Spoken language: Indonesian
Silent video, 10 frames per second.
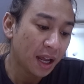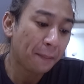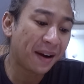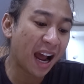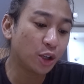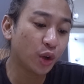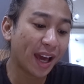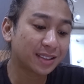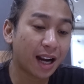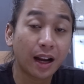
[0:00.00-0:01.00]
mengandung
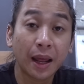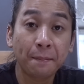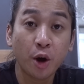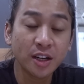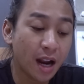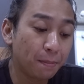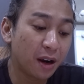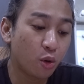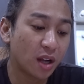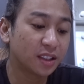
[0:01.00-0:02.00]
ekstrak lemon dan
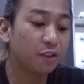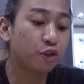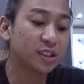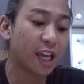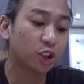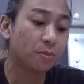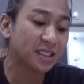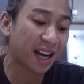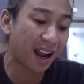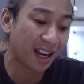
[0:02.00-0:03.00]
mengkuang jadi fungsi itu
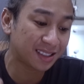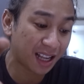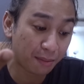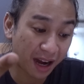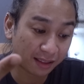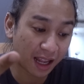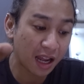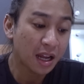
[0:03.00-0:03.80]
mencerahkan secara merata